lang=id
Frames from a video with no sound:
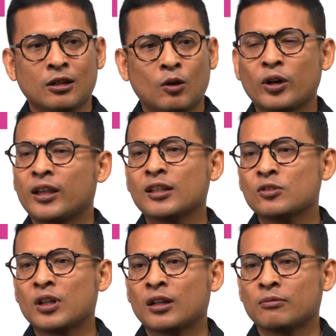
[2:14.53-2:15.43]
Wah oh, kita
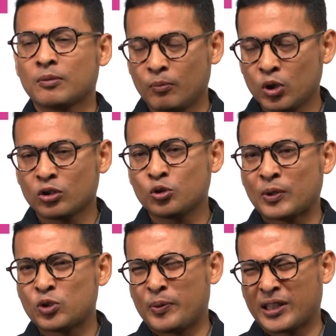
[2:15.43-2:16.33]
sudah menurut
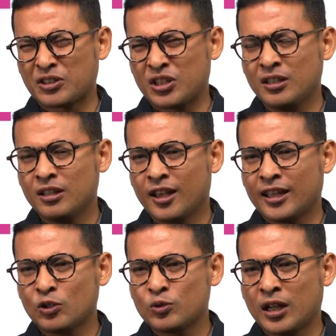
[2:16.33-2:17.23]
survei taksi ini
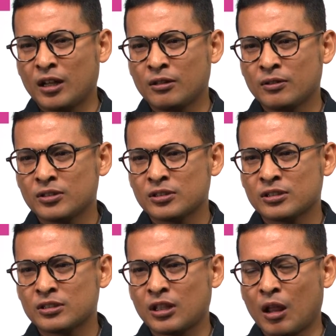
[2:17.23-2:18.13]
kita sudah
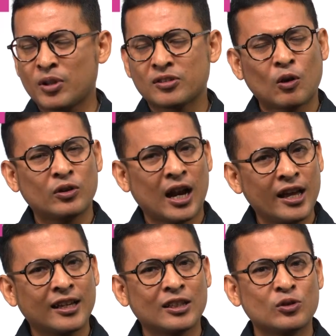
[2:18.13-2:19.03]
selama setahun
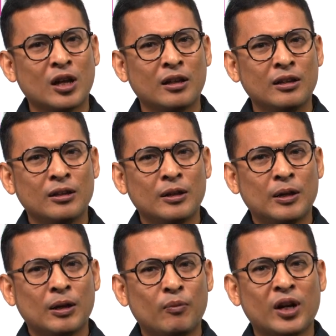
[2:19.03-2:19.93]
terakhir kita sudah
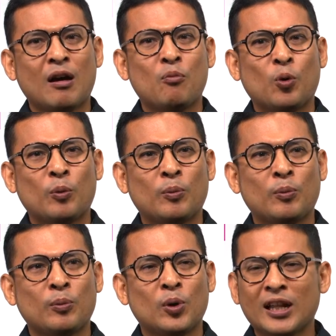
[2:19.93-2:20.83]
bergabung.
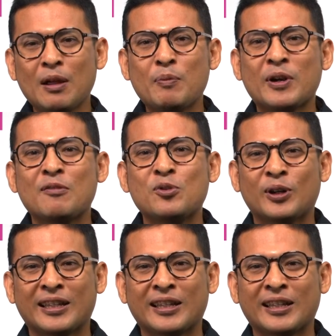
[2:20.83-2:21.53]
oh, kenapa bergabung?